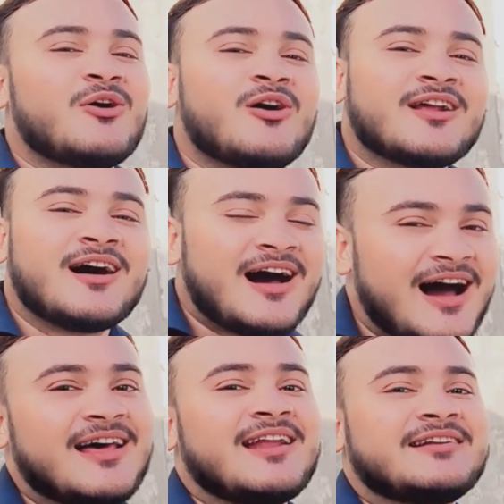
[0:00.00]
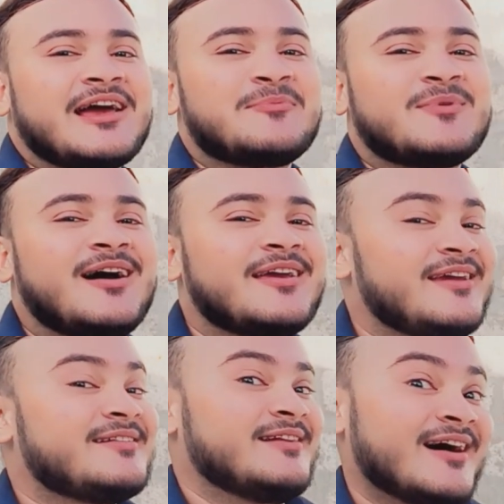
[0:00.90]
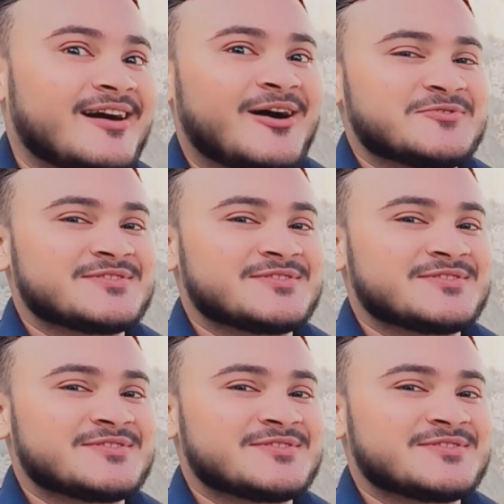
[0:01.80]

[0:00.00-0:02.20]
और आला टाइप का एक डक हाउस